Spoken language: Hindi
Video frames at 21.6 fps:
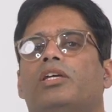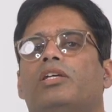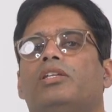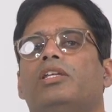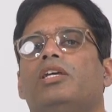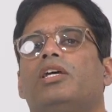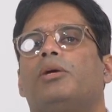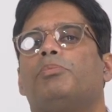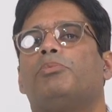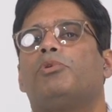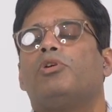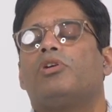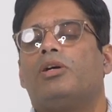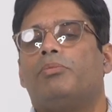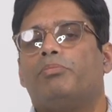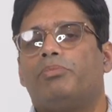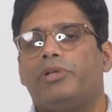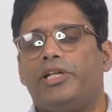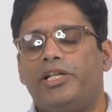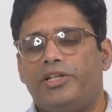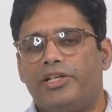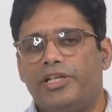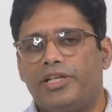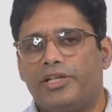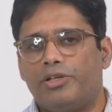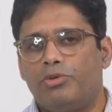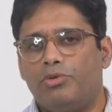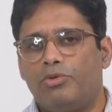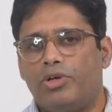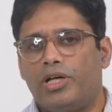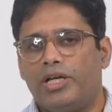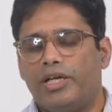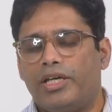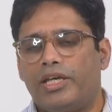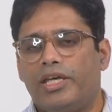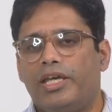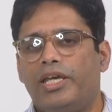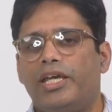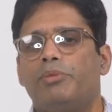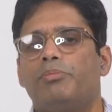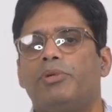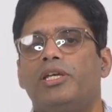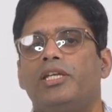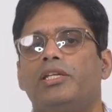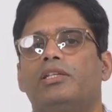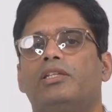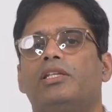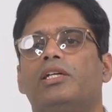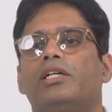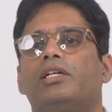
यदि आपको कंप्लीट टीयर हुआ है एक महीने